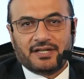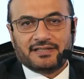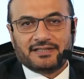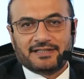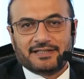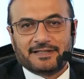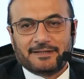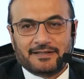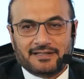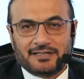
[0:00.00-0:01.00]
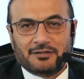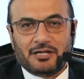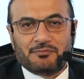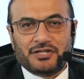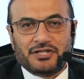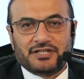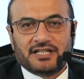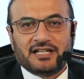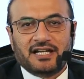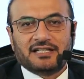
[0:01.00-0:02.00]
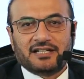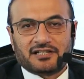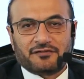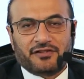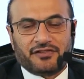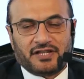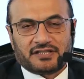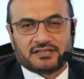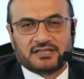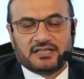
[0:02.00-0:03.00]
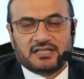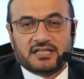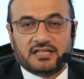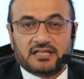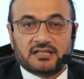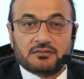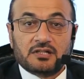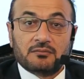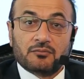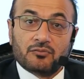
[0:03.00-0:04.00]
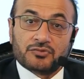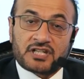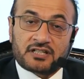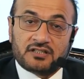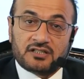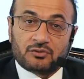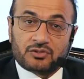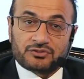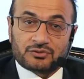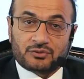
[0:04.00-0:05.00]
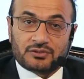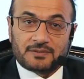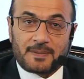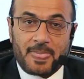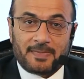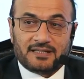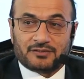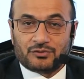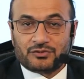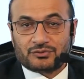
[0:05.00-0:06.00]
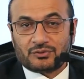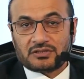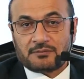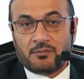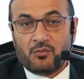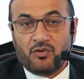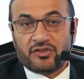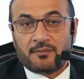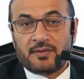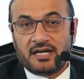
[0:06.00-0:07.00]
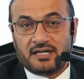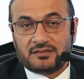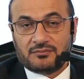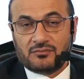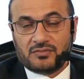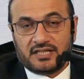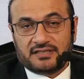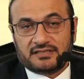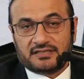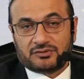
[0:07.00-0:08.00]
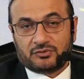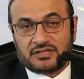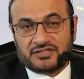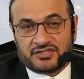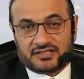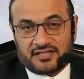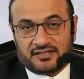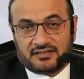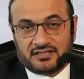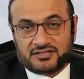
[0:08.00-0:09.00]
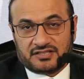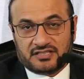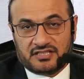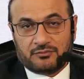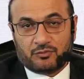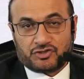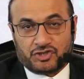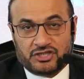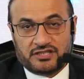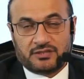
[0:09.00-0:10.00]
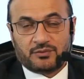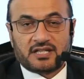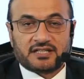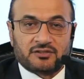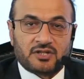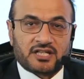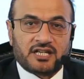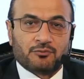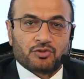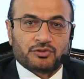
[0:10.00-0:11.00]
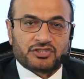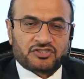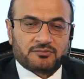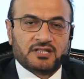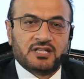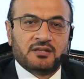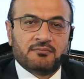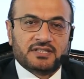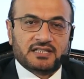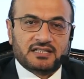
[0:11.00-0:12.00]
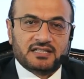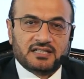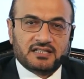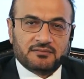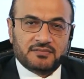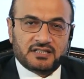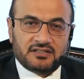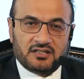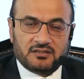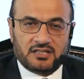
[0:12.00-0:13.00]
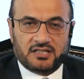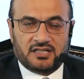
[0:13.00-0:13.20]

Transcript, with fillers: يعني البيئيه على رفع الضغط مشاكل الكوليسترول الكوليسترول طبعا معظمها يعني تكون نتيجه ايضا نتيجه امور جينيه ولكن هناك امور مكتسبه من من